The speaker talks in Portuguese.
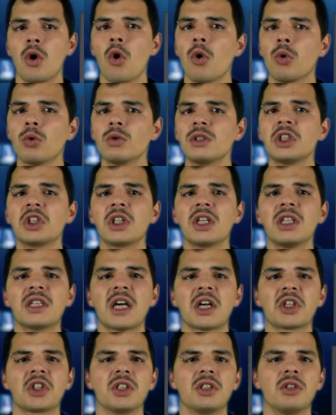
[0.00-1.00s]
um disco
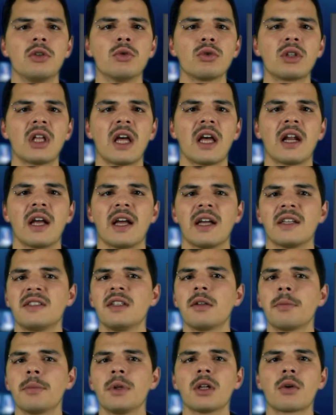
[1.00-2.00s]
Hitachi de 1 TB a
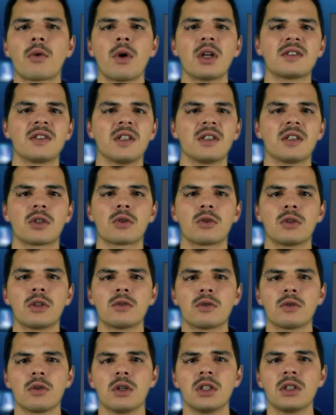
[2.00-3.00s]
5.400
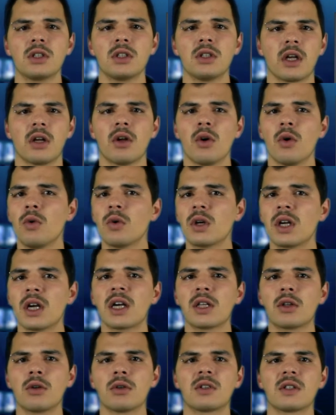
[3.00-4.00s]
rotações, um
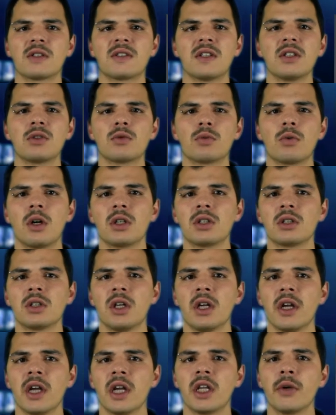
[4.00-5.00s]
carregador 300 watts
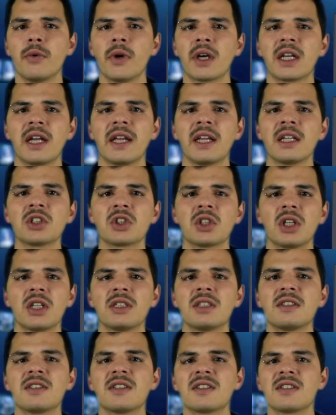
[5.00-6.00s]
e um ecrã LG de
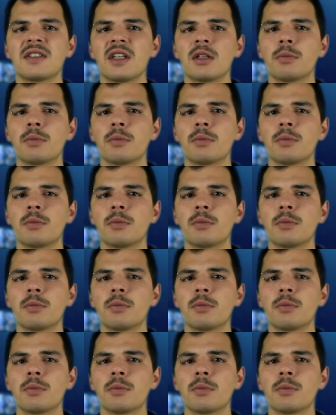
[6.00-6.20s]
17